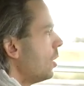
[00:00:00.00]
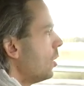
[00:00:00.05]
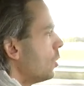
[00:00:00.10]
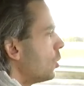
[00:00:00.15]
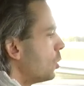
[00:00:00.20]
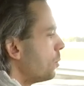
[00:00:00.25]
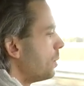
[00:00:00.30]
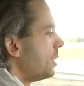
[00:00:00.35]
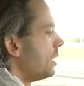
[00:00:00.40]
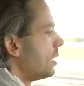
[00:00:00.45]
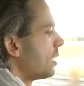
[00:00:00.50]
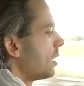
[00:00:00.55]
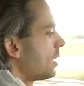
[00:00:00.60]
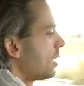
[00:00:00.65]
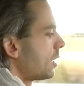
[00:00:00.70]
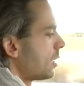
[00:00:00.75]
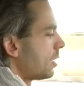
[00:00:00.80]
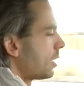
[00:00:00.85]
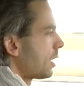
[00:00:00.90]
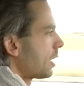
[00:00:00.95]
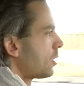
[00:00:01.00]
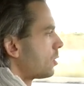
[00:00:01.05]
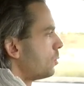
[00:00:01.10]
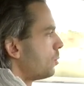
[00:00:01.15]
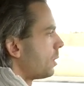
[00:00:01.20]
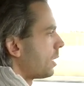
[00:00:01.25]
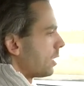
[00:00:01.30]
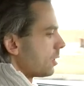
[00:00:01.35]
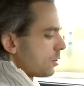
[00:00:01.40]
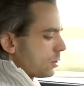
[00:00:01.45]
Und mit der Re
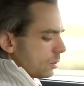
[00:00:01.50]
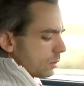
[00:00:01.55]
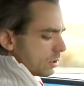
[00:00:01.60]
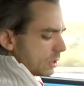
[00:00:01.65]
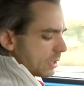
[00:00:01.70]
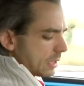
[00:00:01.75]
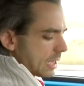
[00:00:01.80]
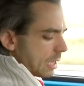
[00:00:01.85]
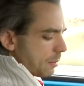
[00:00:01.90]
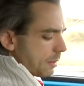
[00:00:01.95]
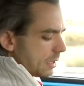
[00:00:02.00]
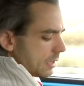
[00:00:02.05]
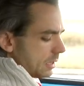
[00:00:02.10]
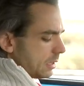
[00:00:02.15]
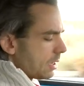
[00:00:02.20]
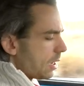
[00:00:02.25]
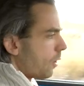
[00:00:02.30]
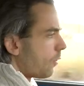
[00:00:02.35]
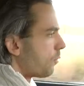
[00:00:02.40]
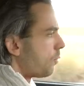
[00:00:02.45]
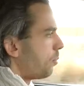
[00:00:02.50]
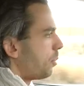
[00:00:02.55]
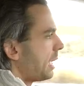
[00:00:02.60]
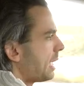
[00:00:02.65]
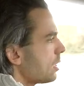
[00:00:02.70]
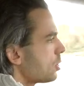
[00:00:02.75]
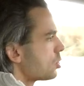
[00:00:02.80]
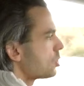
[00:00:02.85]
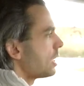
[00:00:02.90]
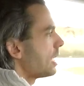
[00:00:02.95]
Rekuperation, die kann man hier auf
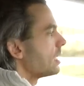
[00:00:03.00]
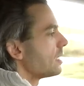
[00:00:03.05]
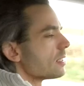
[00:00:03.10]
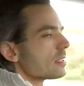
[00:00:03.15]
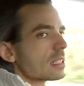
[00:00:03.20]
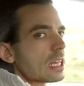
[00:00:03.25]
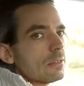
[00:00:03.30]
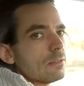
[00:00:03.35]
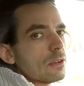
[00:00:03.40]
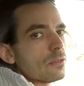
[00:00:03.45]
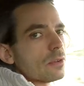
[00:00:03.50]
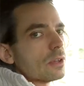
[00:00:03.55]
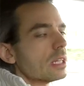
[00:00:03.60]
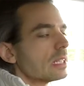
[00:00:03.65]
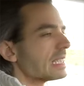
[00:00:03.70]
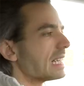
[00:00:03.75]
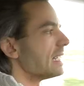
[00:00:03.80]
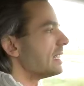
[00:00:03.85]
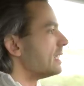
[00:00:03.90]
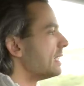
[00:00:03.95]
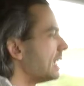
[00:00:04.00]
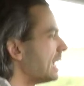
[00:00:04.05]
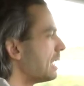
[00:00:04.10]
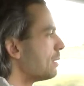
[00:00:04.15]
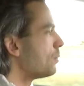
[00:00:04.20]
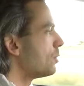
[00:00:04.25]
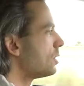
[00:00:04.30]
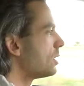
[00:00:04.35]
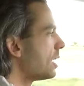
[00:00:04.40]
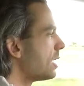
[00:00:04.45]
B stellen, das kennen wir von den
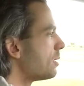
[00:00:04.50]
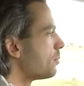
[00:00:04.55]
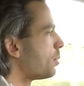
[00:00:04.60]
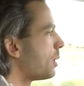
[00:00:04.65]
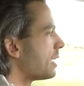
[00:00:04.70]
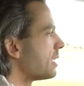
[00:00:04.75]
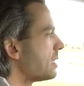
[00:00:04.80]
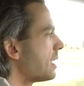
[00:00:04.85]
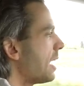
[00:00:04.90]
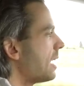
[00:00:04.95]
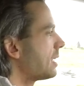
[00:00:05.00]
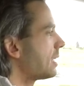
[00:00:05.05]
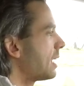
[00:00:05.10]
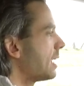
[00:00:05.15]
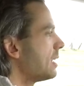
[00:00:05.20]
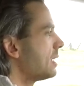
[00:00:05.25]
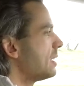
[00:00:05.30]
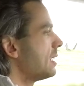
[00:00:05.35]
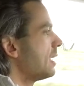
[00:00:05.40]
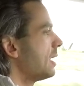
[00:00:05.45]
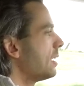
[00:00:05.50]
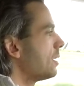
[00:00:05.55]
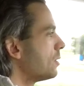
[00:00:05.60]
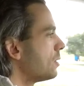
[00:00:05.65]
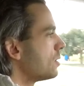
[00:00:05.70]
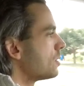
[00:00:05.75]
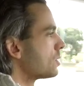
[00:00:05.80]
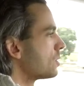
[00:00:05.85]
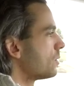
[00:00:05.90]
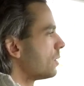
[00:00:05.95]
GTE-Modellen, Passat GTE
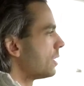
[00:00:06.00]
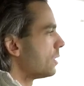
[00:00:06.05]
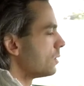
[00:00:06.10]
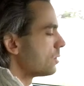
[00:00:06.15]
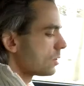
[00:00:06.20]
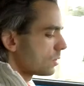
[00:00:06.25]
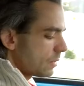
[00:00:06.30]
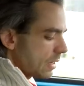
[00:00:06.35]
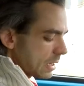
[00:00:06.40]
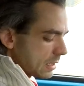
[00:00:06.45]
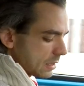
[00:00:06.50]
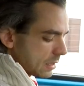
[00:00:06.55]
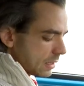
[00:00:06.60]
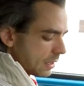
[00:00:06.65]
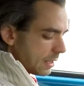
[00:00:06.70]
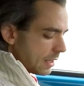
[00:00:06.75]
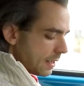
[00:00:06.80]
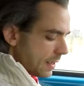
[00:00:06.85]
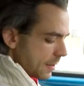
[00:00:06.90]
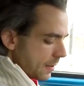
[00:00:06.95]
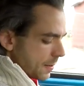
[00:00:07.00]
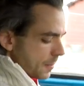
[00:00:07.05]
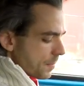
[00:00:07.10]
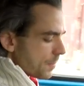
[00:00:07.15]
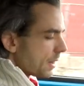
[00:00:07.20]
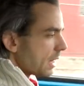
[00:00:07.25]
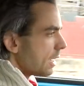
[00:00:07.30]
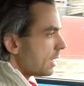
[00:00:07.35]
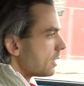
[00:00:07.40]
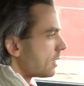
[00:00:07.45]
und so, und so weiter.
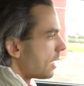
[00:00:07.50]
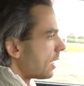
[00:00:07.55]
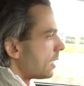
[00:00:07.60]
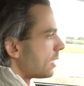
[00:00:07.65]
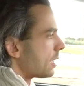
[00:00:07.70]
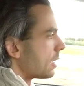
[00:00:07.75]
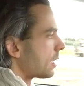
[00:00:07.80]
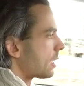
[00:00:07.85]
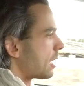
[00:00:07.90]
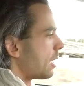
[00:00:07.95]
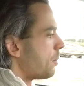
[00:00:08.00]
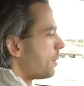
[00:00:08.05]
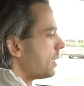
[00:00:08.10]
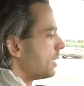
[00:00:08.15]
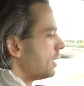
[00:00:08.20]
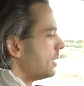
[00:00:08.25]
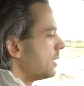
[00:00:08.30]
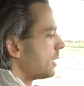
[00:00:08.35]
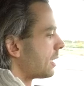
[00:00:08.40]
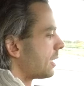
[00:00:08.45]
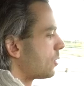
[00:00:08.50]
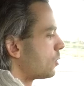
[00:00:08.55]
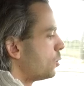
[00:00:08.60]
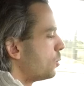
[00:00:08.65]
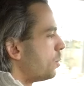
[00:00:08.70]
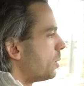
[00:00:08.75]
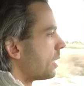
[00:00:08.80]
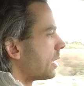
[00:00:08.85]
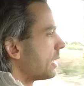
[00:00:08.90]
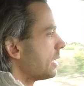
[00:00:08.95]
Dann kann man hier
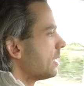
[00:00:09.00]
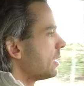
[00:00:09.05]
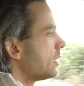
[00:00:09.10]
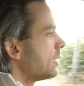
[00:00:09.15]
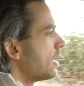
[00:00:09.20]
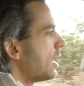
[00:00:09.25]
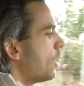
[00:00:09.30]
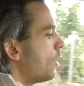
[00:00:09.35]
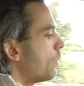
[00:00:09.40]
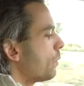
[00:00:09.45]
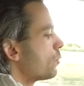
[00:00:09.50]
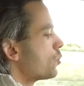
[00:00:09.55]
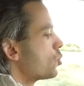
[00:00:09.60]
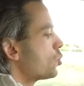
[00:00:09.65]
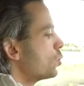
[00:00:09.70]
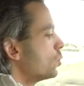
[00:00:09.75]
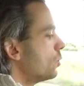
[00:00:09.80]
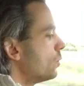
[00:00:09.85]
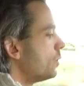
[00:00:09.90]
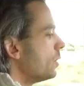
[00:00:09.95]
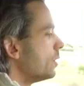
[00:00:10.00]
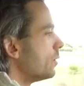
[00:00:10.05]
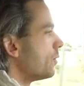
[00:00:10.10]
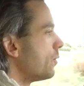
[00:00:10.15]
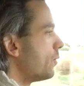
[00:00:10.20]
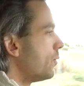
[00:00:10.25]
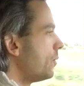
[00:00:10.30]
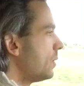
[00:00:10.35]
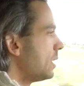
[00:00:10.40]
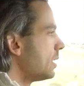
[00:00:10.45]
rekuperieren auf Stufe
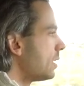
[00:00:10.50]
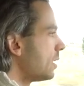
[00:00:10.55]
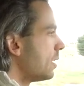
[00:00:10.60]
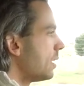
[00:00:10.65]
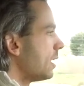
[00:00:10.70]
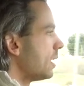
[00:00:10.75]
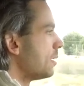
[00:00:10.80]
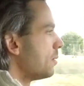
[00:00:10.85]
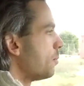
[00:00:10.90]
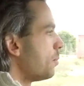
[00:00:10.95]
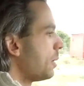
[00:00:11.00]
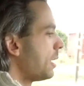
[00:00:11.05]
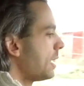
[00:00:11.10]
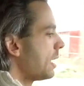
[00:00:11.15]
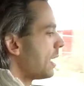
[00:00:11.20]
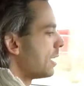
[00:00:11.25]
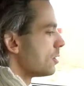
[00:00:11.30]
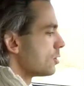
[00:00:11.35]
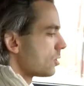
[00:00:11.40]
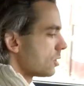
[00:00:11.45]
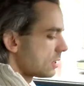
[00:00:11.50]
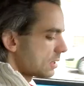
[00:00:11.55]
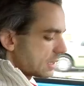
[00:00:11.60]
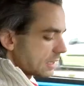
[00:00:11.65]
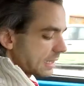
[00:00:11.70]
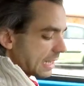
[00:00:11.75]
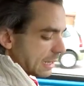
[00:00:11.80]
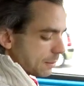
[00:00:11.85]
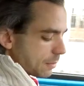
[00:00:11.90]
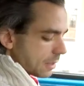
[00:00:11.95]
4 in B.
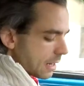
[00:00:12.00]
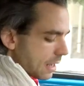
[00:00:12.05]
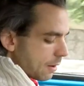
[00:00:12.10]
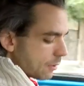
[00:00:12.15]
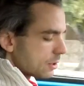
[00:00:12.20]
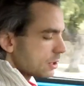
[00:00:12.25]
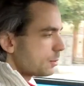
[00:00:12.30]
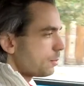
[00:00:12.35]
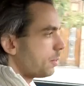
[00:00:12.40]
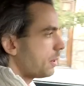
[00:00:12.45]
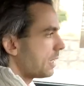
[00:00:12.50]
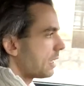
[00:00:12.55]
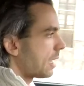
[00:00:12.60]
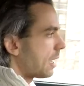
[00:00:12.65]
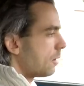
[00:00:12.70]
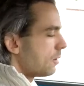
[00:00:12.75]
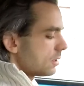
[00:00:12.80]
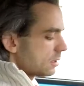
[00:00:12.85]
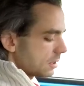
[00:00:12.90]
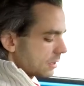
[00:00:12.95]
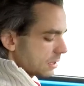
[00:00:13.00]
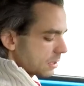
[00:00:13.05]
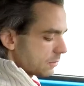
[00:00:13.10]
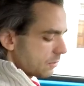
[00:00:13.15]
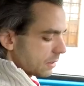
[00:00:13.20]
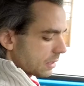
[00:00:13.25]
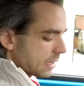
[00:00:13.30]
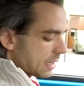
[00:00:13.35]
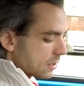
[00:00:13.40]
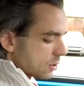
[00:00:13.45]
Ansonsten geht man aus B raus, dann ist
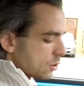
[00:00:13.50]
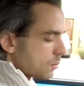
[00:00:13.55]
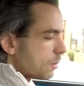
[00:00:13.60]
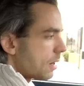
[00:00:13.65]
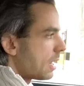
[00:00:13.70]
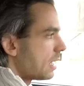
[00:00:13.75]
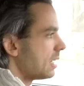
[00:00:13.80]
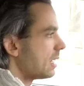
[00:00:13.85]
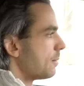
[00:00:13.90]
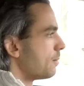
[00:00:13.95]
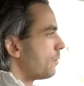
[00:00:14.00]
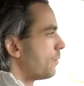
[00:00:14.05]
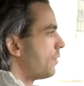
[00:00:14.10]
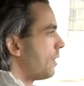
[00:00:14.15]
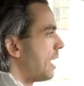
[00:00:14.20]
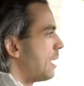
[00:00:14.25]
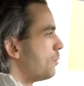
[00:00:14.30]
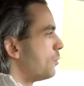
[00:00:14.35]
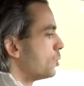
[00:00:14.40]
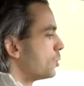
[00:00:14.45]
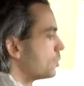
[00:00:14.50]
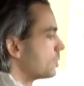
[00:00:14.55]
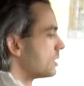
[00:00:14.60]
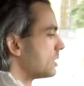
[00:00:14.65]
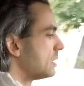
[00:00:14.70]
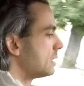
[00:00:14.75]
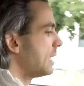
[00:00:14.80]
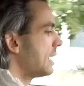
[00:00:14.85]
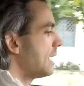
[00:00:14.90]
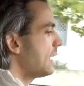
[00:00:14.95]
man wieder ganz normal im
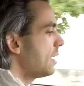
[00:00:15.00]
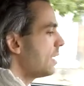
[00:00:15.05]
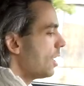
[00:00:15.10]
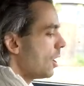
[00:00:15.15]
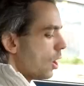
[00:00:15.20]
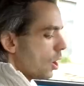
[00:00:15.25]
Fahrmodus D.